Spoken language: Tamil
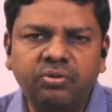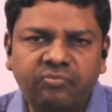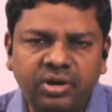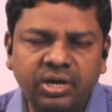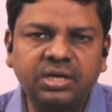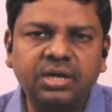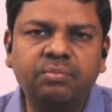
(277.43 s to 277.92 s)

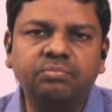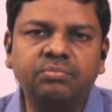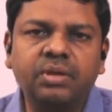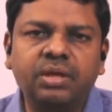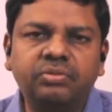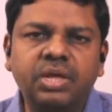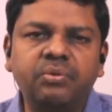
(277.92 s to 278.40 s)
விளக்கம்
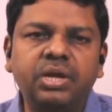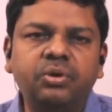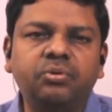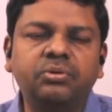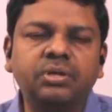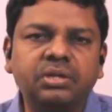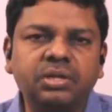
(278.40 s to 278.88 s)
தேவனை
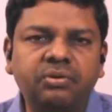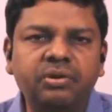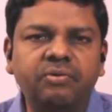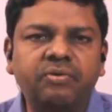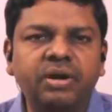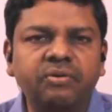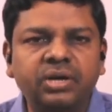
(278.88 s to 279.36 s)
குறித்த
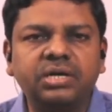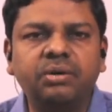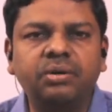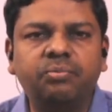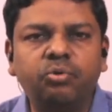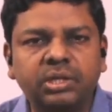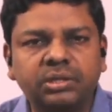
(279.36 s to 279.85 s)
தெளிவான விளக்கம்
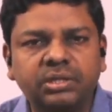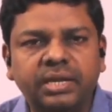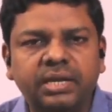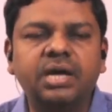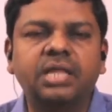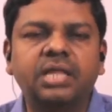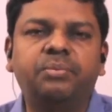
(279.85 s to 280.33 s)
உள்ளத்தில்
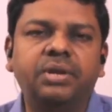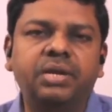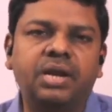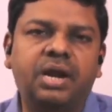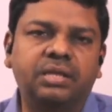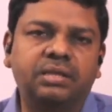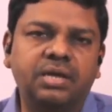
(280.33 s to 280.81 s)

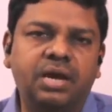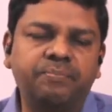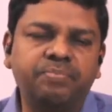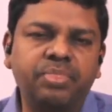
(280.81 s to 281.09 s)
இல்லாதபடினாலே தான்